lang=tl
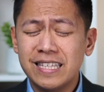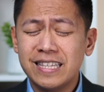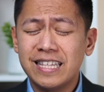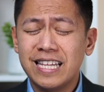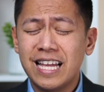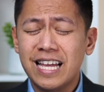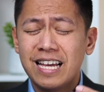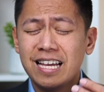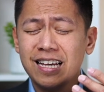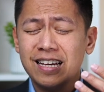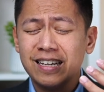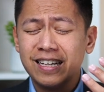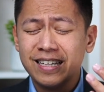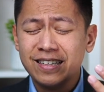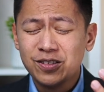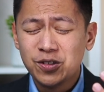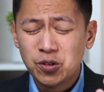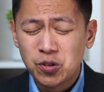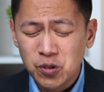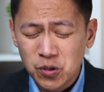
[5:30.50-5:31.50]
na
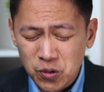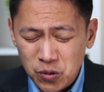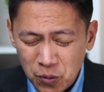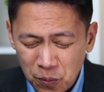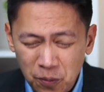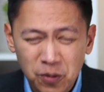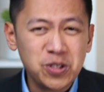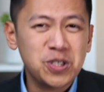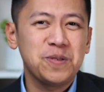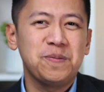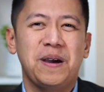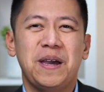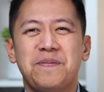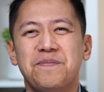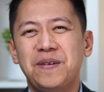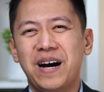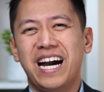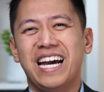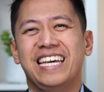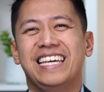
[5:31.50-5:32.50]

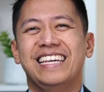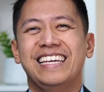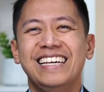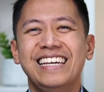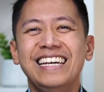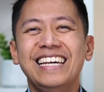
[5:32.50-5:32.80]
sumusubaybay